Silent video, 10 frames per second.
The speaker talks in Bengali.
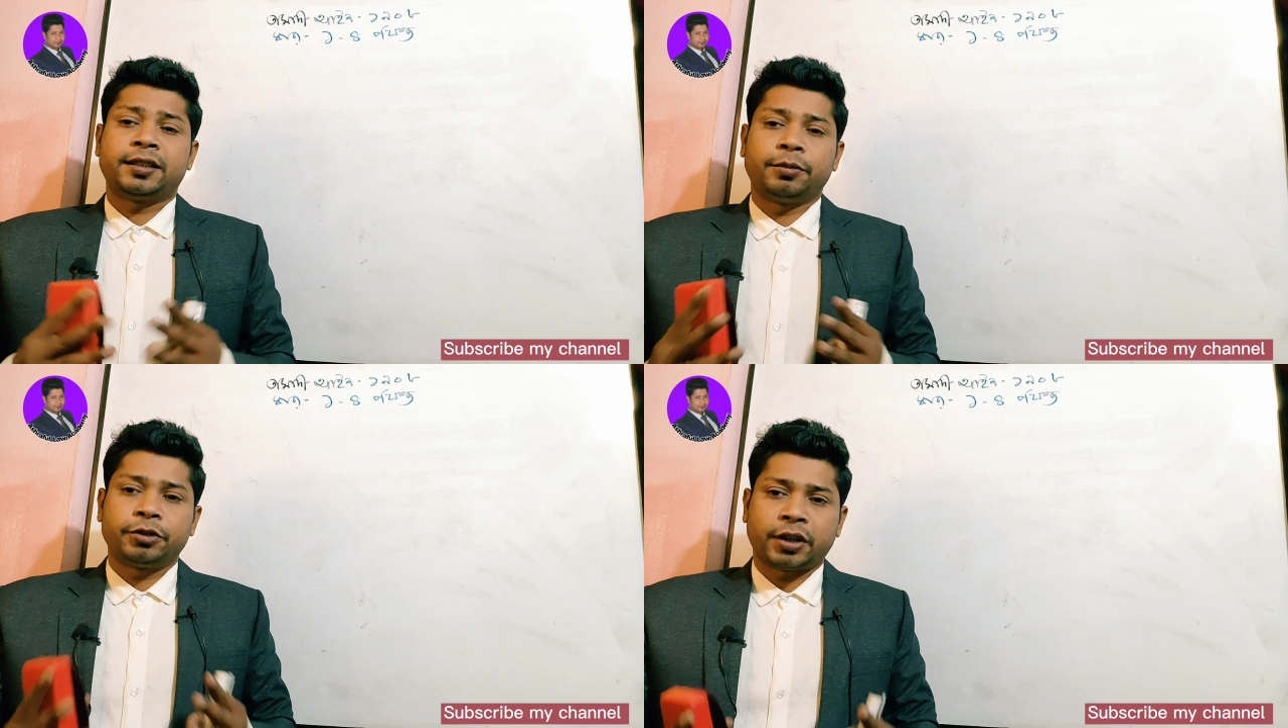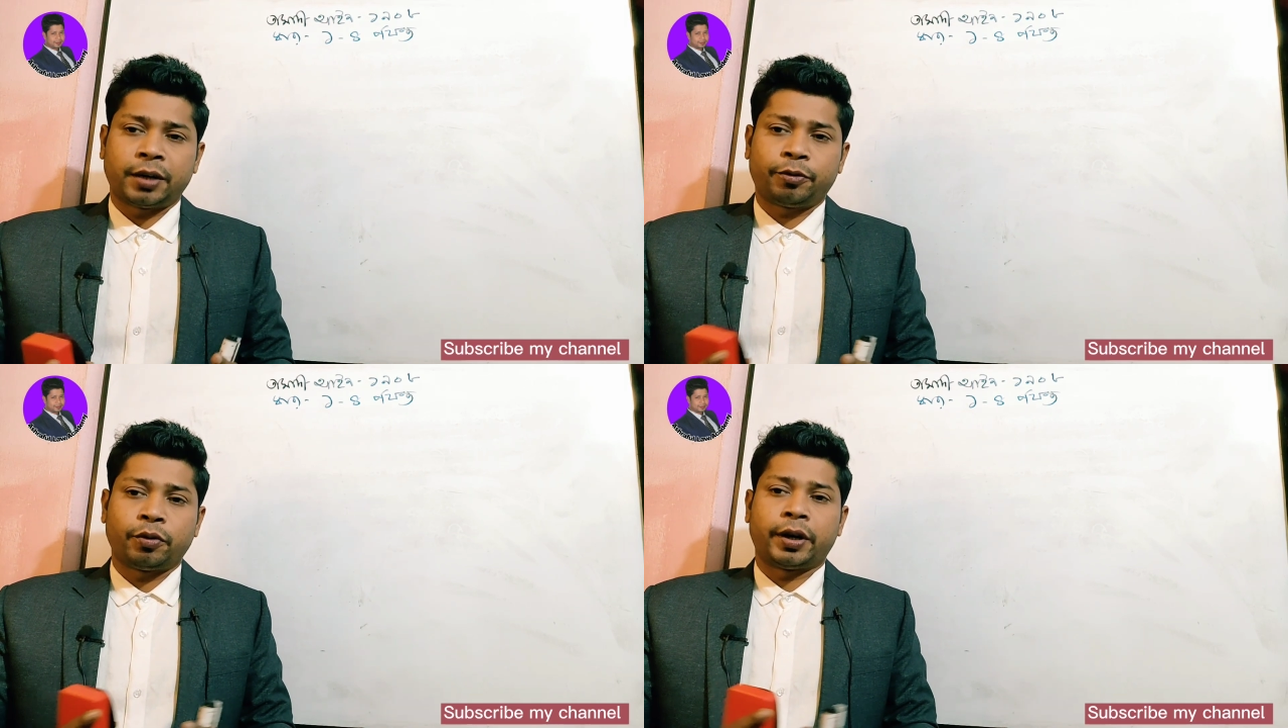
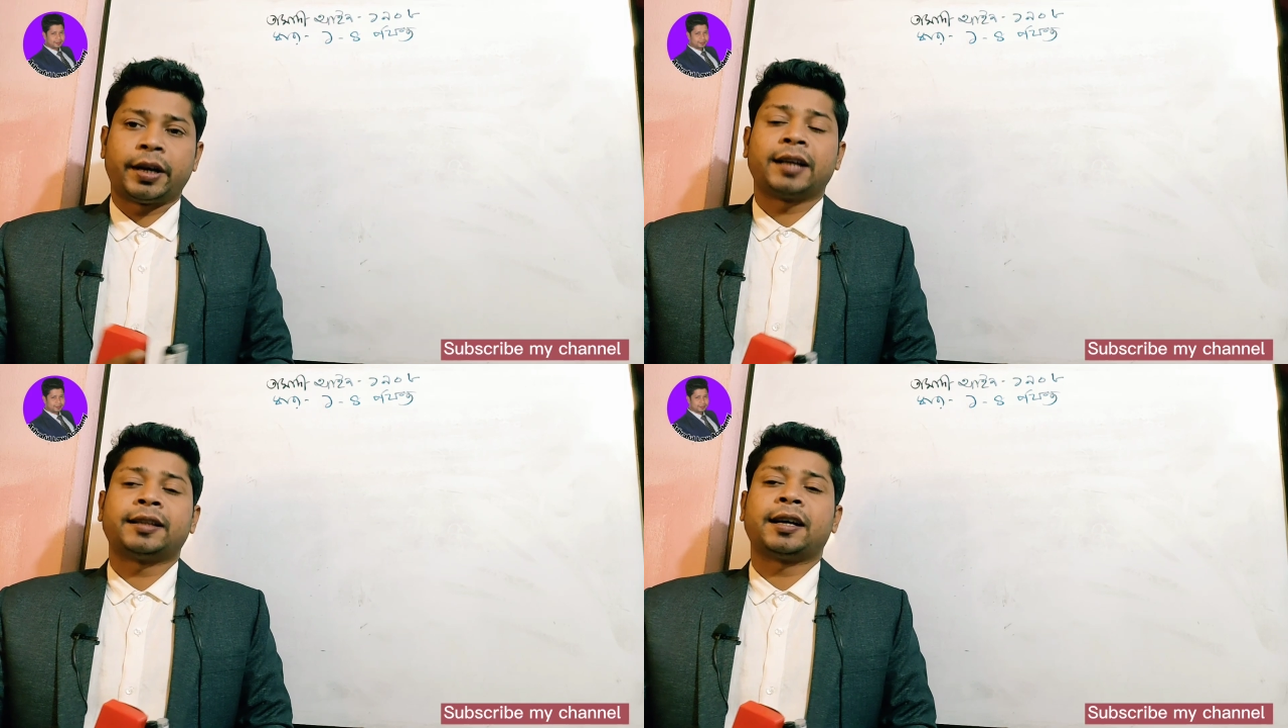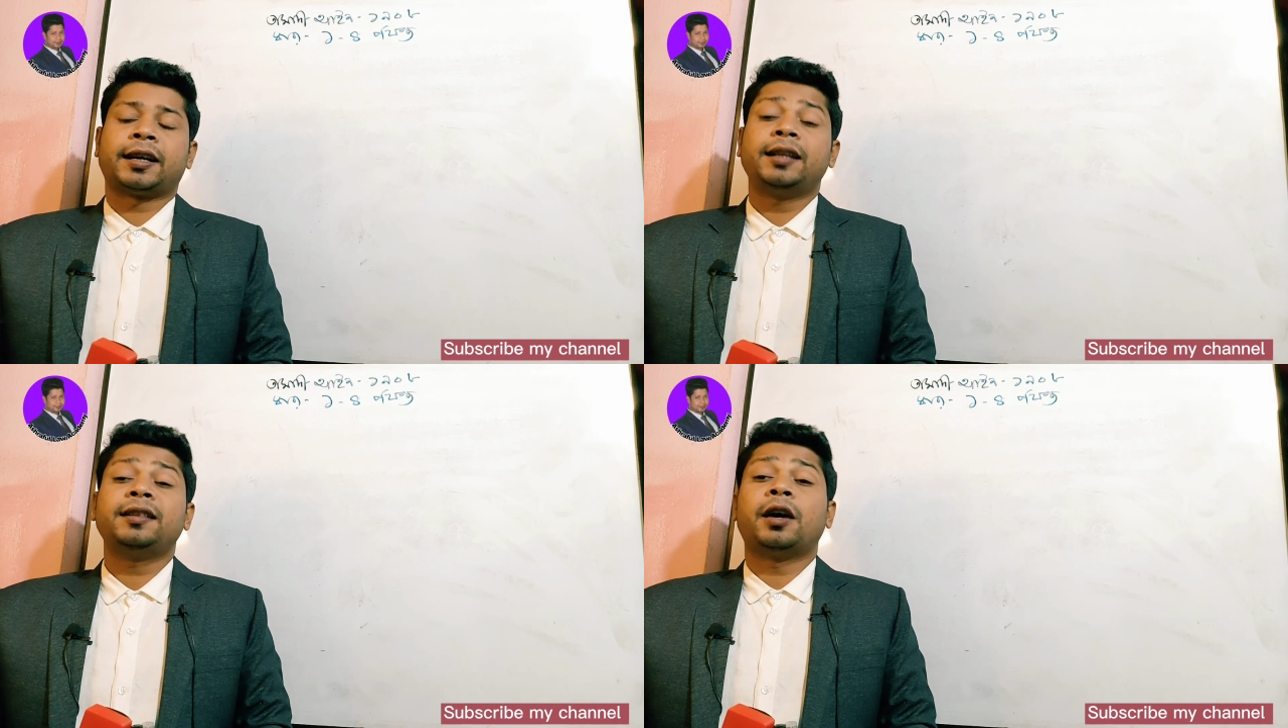সাবস্ক্রাইব করে না
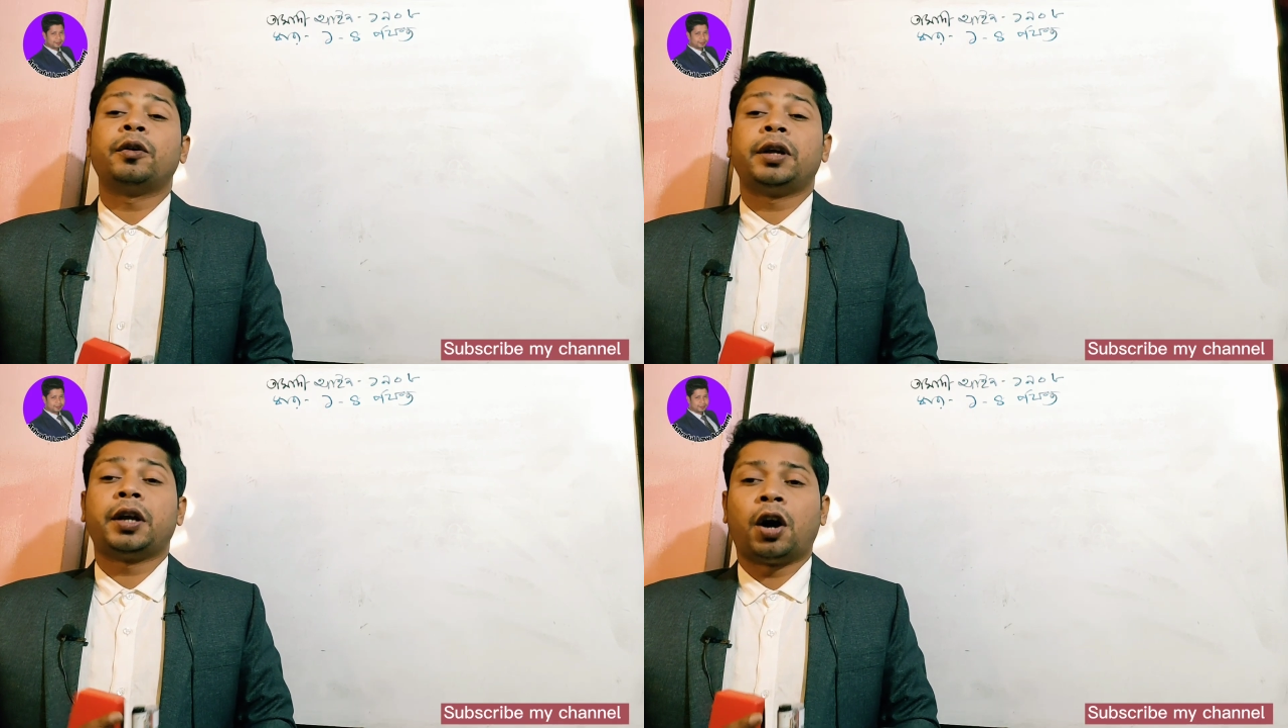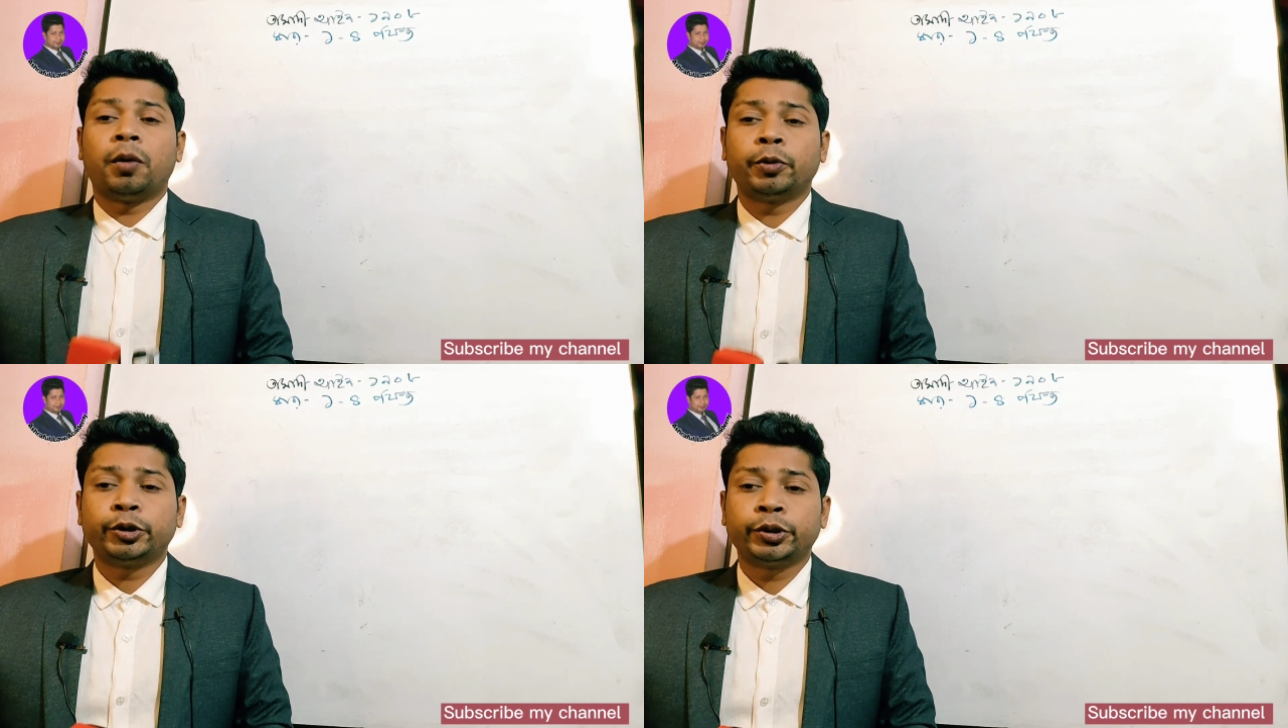থাকেন তাহলে
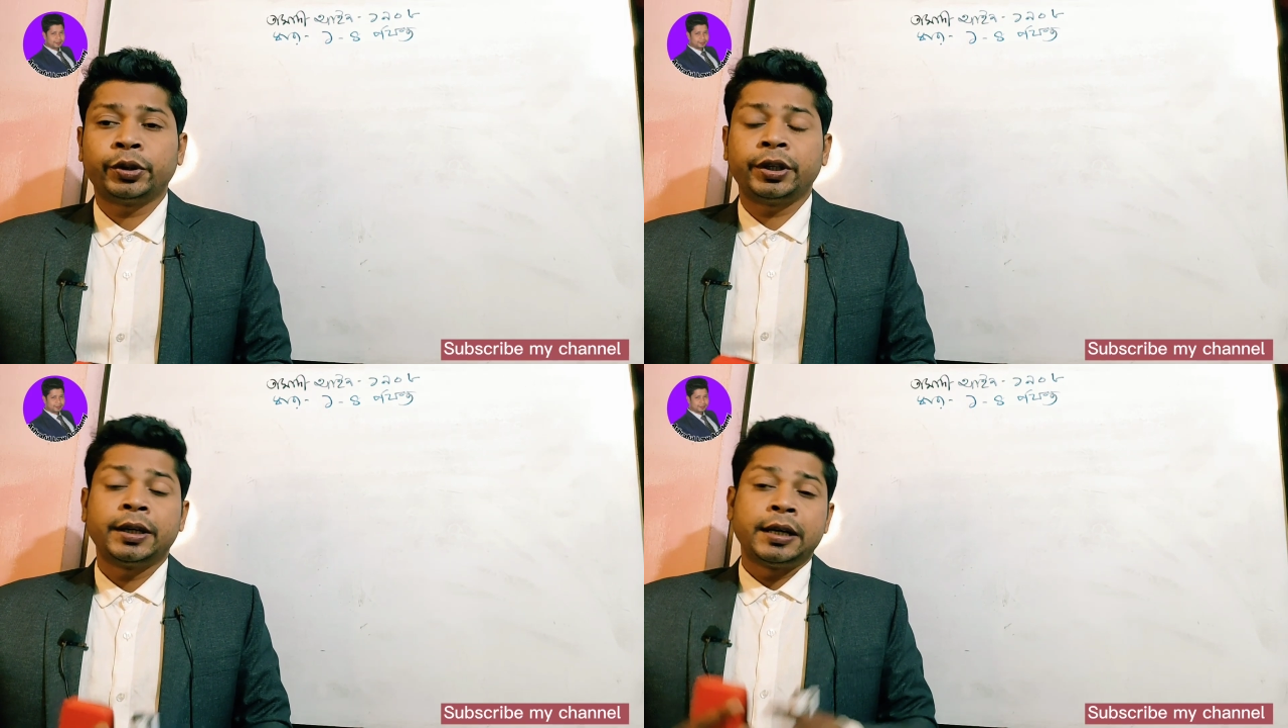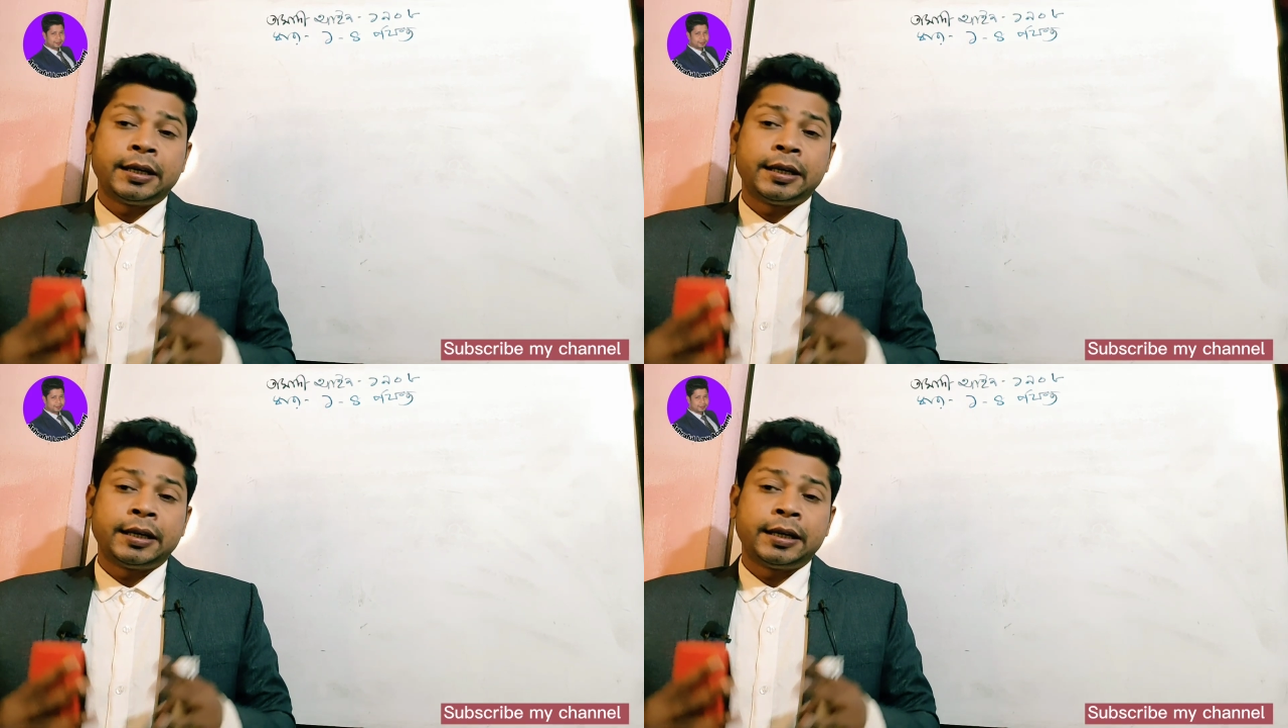অবশ্যই